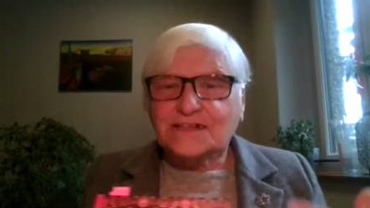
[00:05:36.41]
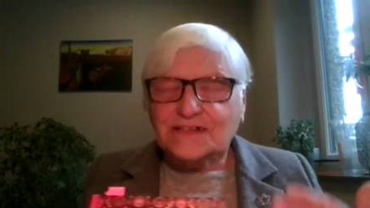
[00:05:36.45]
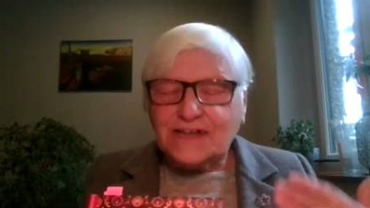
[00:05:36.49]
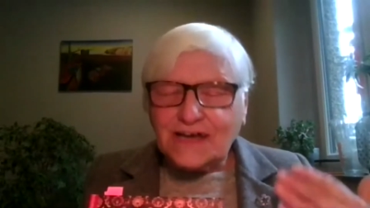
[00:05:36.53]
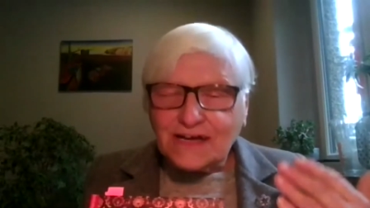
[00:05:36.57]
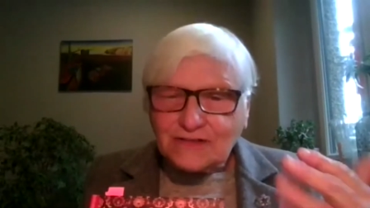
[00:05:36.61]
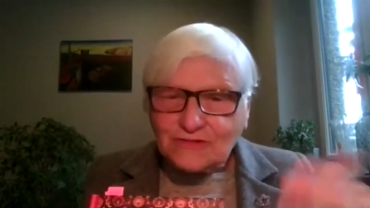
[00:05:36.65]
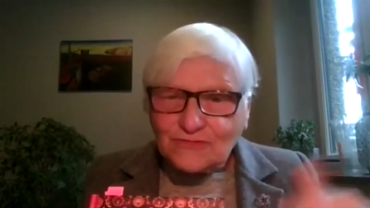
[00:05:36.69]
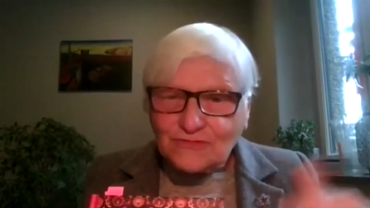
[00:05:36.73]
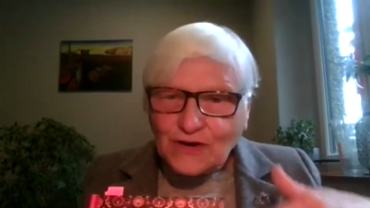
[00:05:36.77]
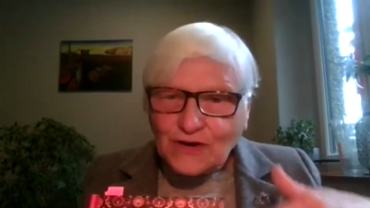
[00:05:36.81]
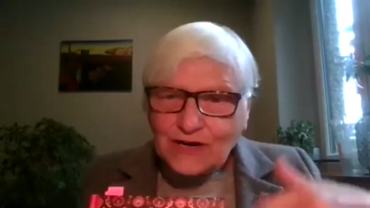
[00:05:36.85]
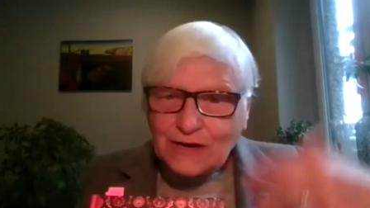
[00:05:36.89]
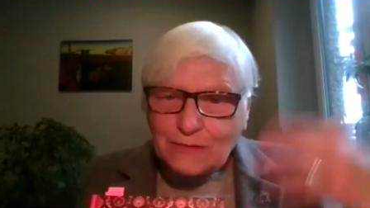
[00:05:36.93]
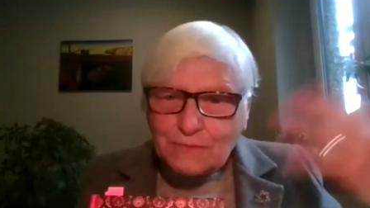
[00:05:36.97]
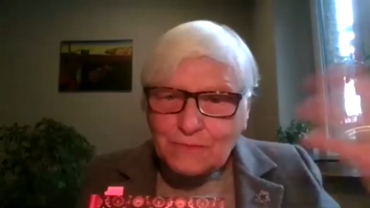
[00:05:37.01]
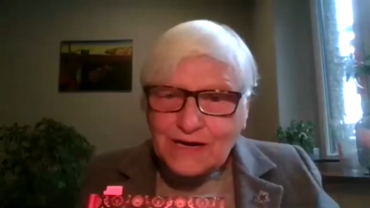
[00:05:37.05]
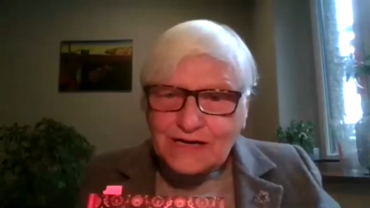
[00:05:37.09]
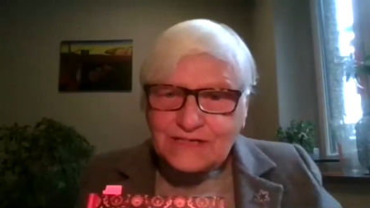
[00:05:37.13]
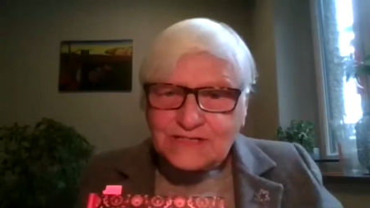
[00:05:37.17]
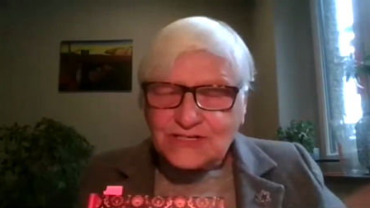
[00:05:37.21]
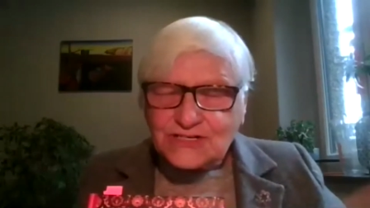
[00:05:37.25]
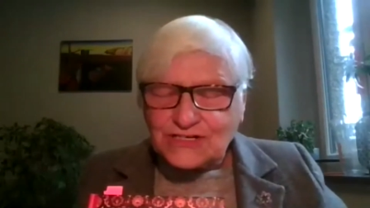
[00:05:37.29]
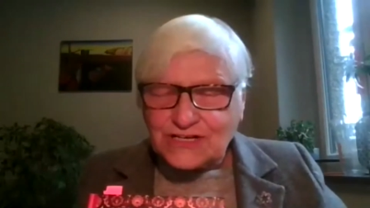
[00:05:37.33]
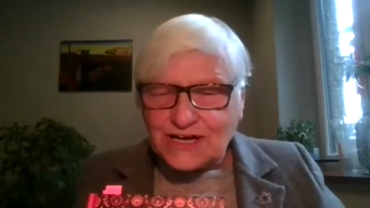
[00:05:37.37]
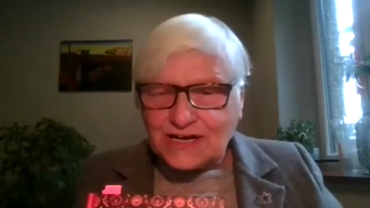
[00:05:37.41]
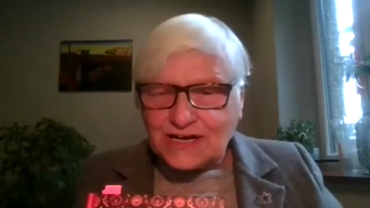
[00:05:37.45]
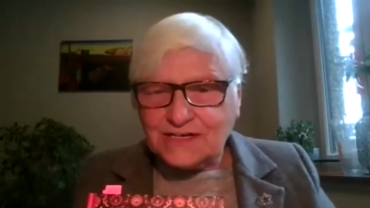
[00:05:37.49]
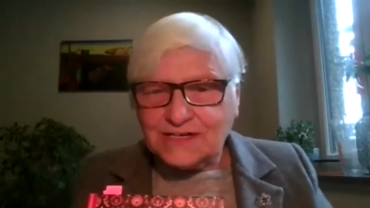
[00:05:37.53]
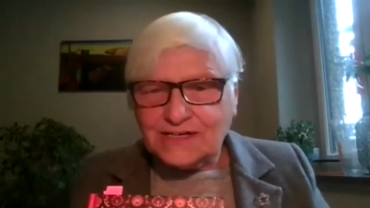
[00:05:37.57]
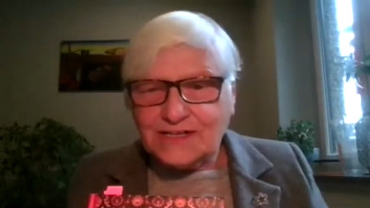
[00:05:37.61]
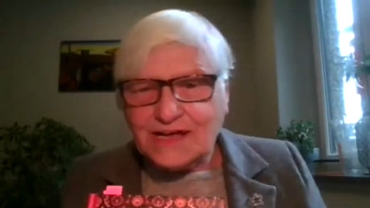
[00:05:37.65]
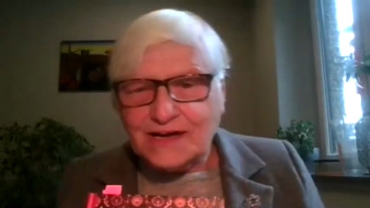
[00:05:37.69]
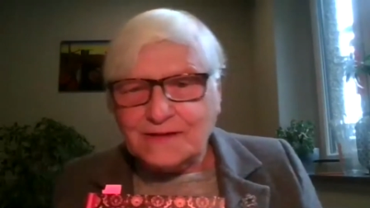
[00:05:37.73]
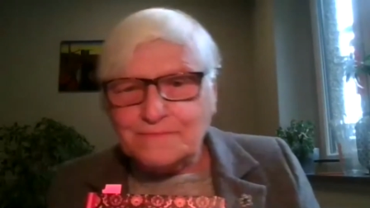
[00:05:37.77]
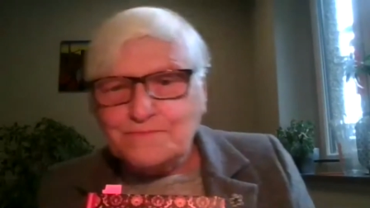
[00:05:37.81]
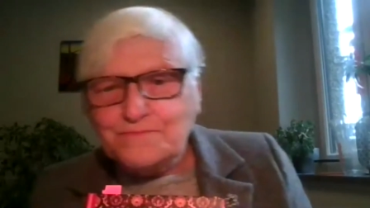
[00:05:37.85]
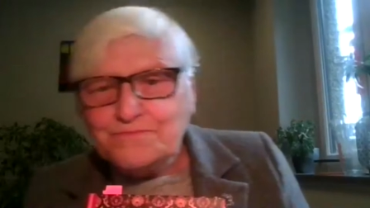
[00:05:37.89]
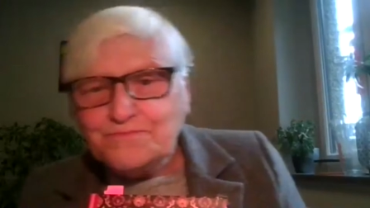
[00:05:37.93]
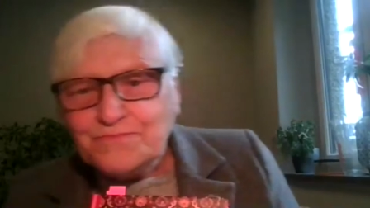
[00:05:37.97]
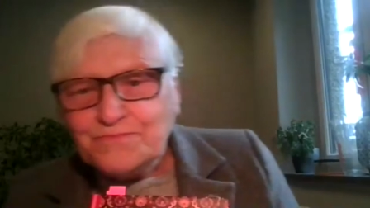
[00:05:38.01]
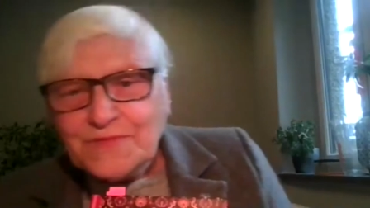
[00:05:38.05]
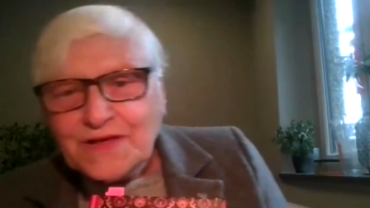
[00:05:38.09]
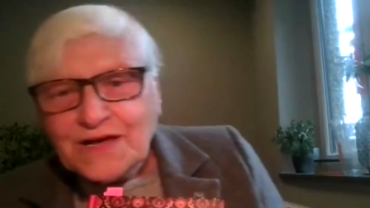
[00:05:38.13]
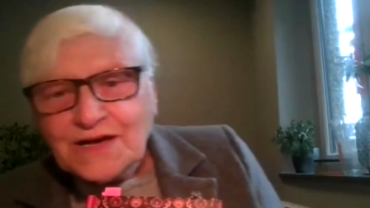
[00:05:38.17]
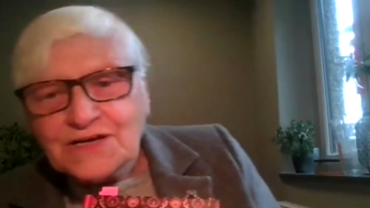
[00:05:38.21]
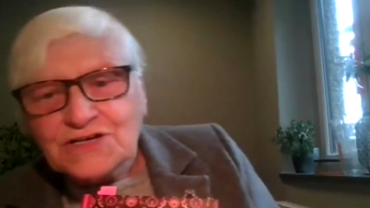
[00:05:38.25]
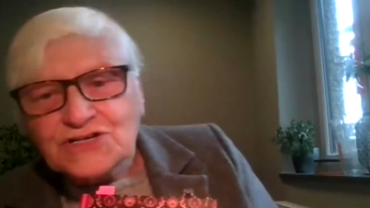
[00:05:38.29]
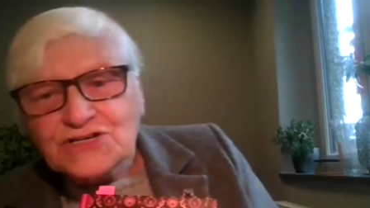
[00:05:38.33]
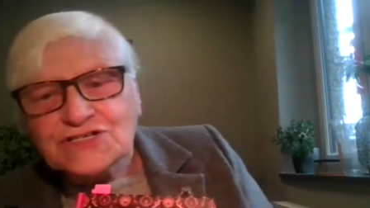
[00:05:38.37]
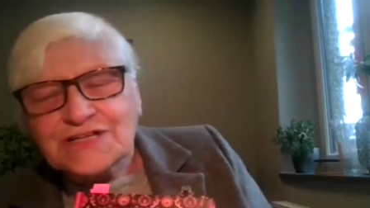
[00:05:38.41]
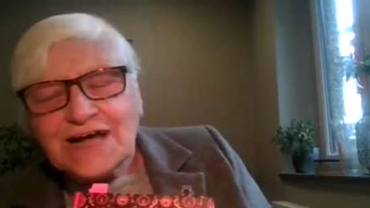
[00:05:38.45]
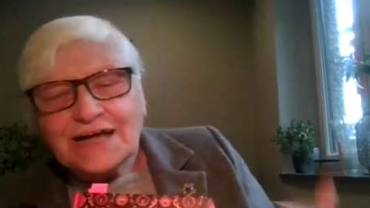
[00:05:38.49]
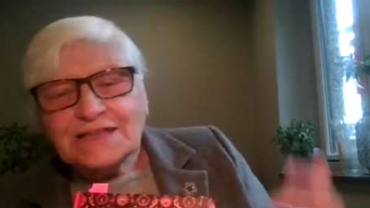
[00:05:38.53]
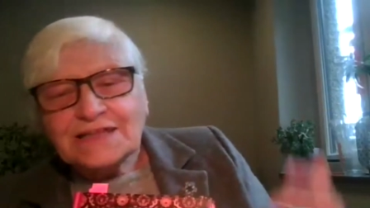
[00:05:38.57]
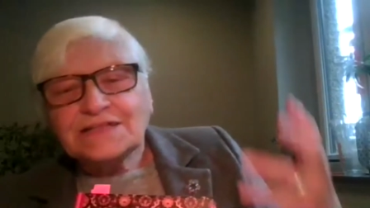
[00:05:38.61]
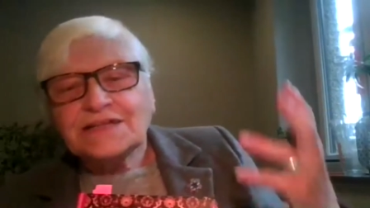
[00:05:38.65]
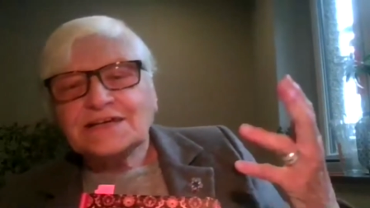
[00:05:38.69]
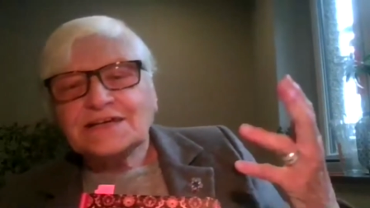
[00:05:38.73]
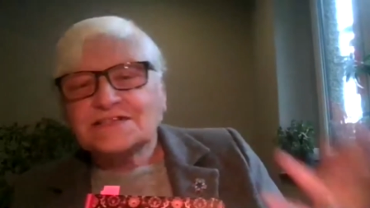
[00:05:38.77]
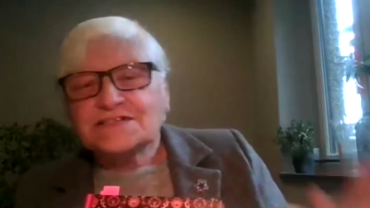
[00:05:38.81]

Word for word: To na przykład dzika literatura,